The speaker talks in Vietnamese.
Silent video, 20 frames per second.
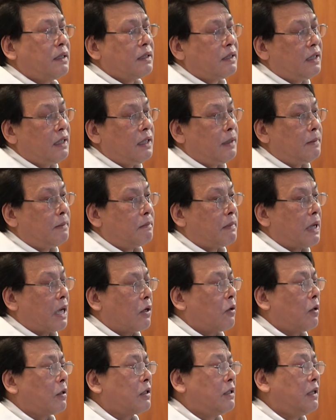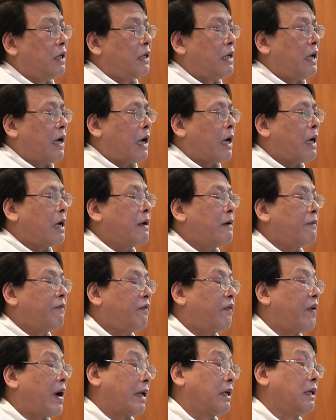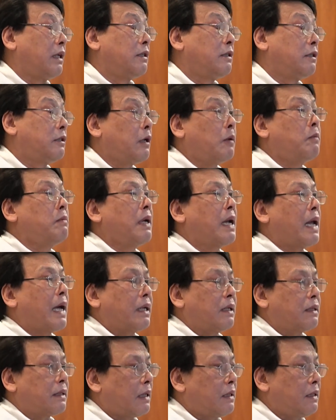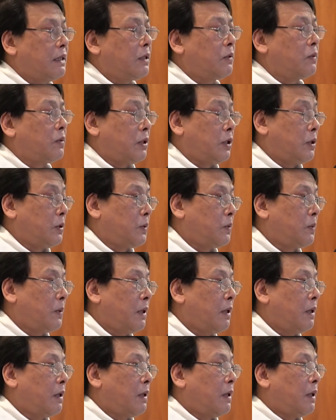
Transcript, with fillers: gì mà con người đã phản nghịch chống lại thanh ý của Thiên Chúa.